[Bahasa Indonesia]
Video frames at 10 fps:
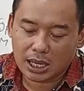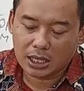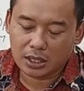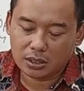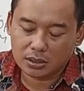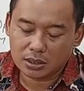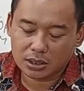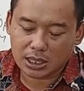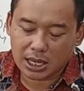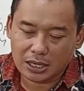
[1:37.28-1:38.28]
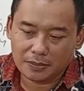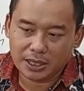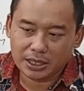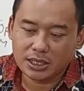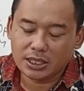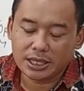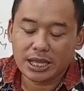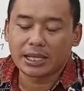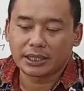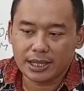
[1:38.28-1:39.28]
kalau sekarang Pak Didi
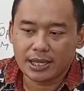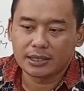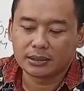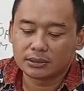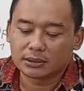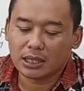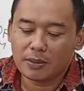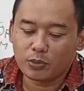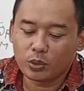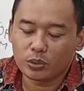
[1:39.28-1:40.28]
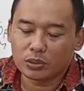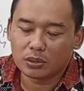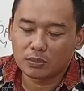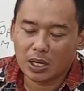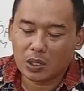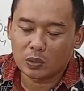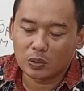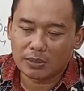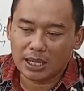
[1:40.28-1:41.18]
tanya kamu mau